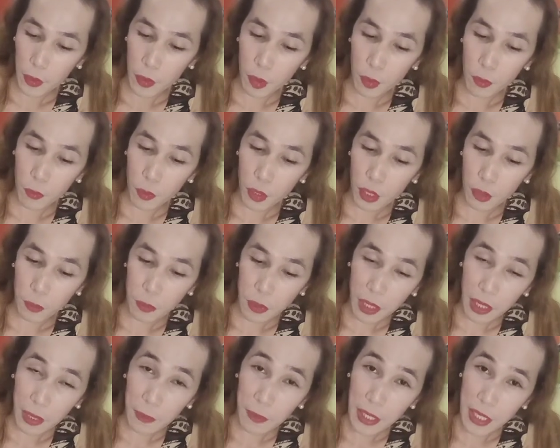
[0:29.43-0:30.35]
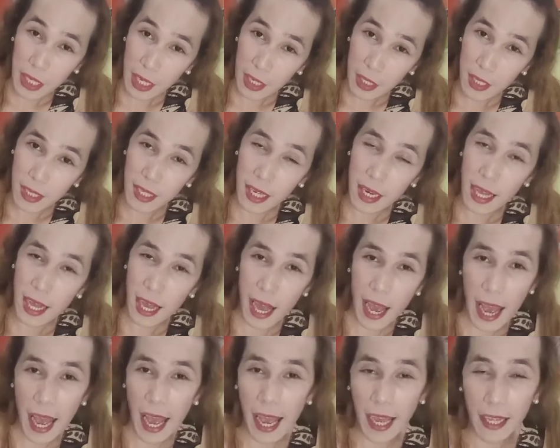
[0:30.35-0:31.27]
gusto ko muna humingi ng pasensya sa
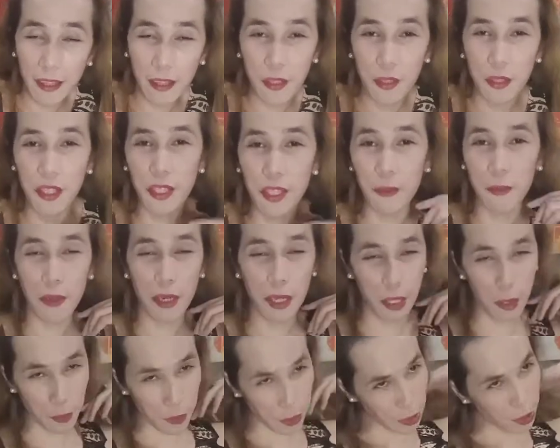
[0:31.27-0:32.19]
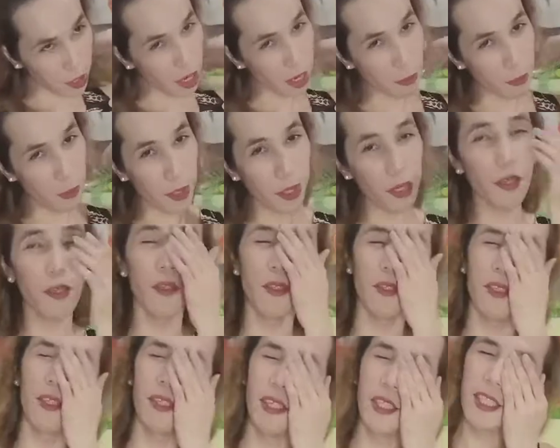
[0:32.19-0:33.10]
lahat, sa mga subscriber
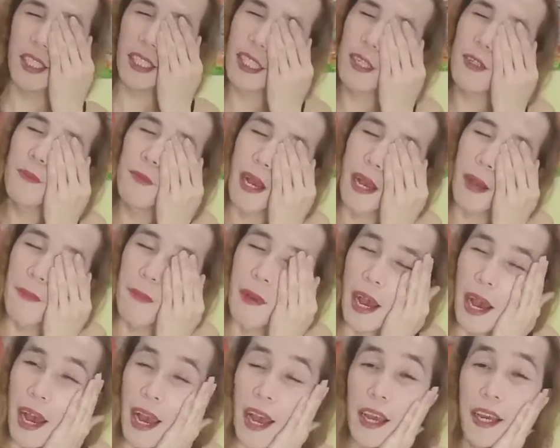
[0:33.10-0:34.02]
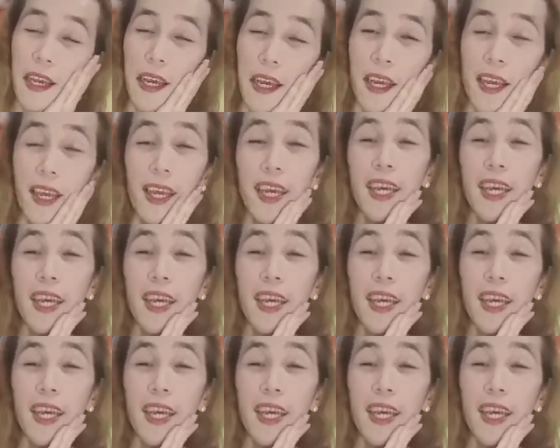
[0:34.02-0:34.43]
ko na umaabang.